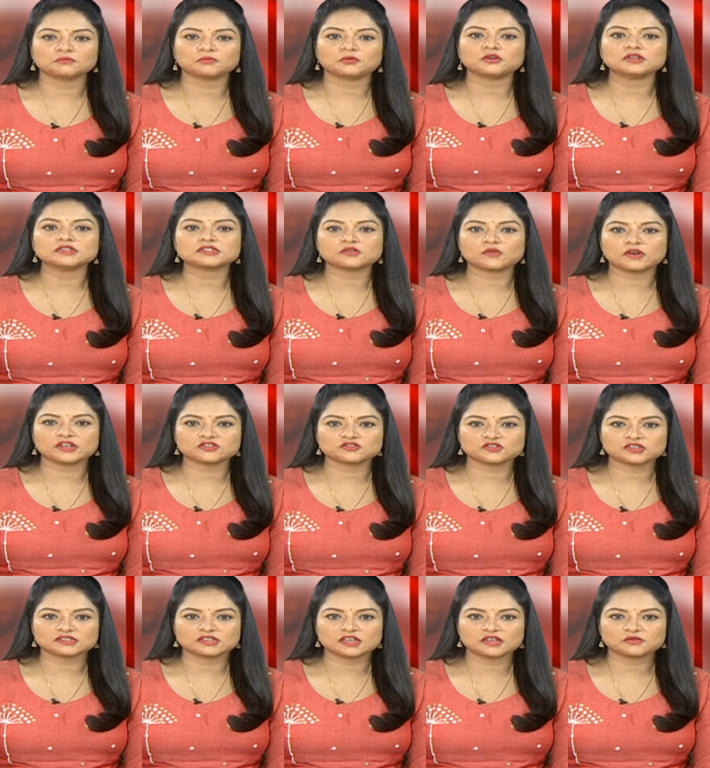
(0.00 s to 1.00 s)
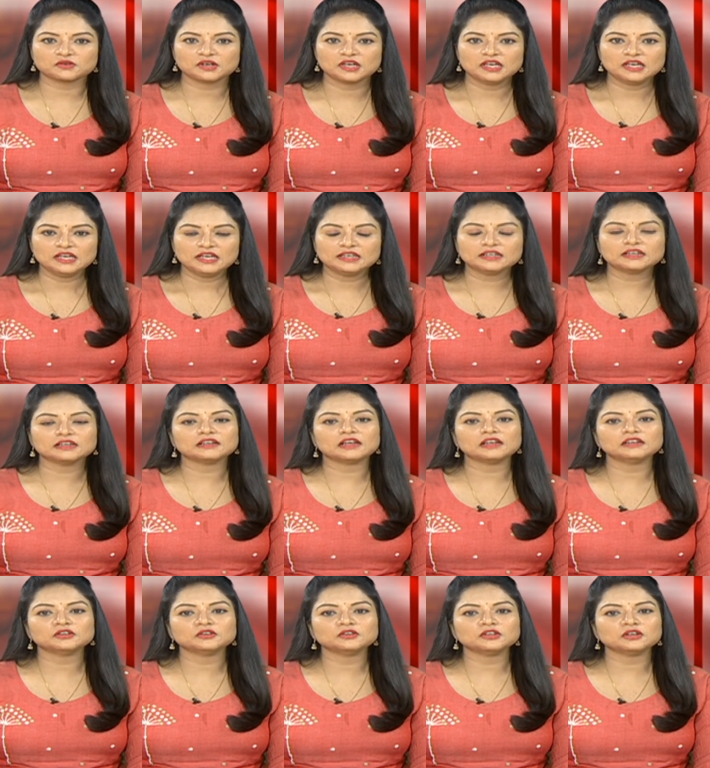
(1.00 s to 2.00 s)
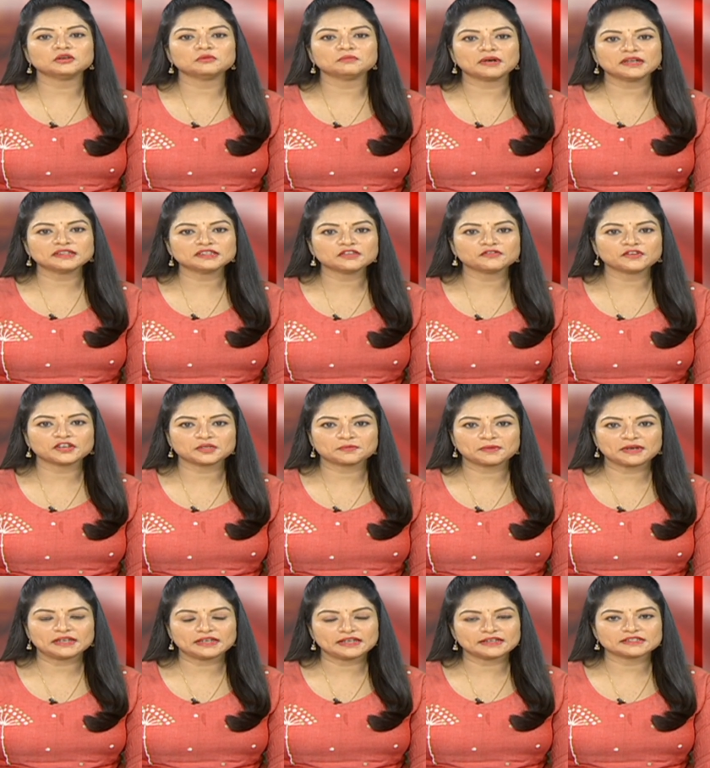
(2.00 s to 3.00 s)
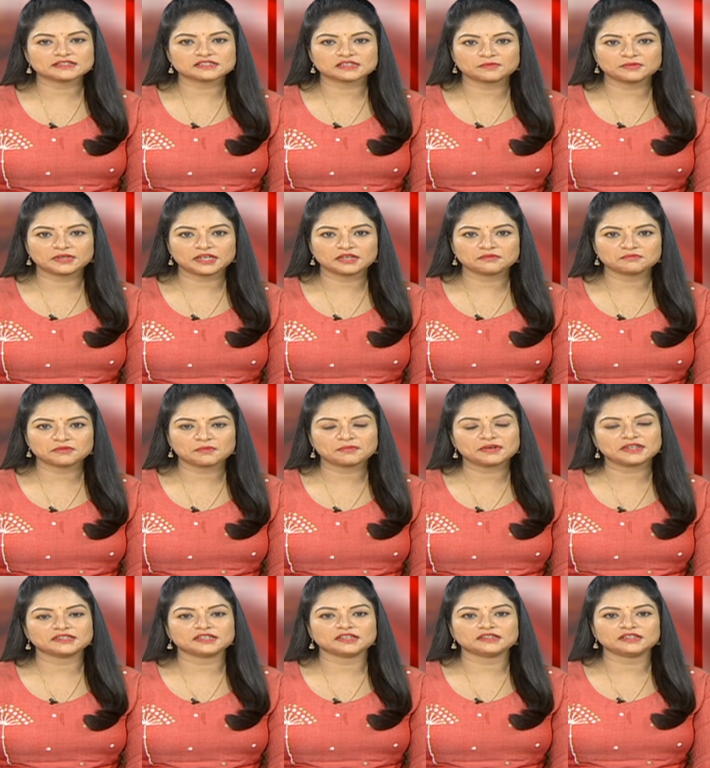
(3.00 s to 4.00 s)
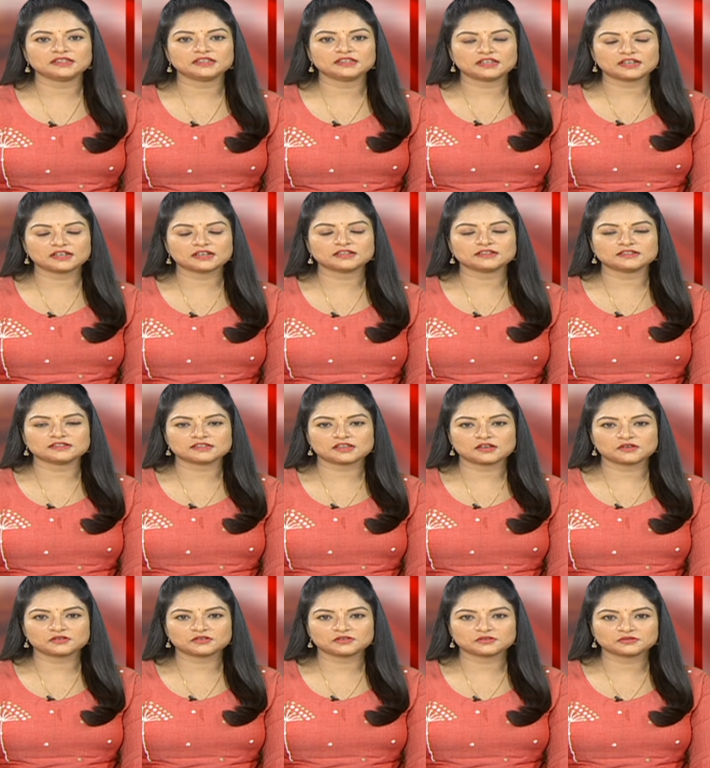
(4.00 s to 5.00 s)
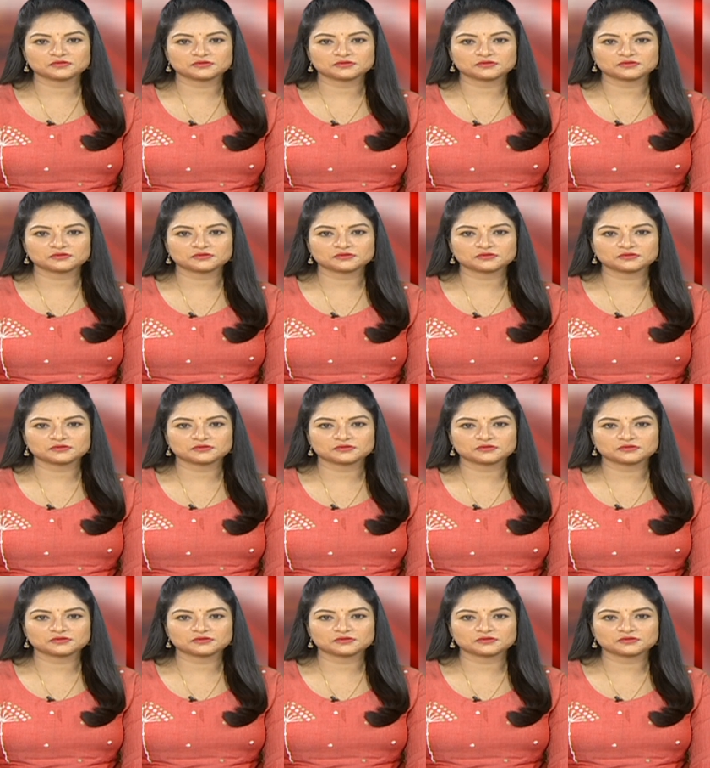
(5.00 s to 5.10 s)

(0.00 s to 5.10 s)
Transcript: పోలీసులు అరెస్ట్ చేశారు ఇక నల్గొండలో బంద్ ఎఫెక్ట్ పై లేటెస్ట్ అప్డేట్ మా ప్రతినిధి కిరణ్ అందిస్తారు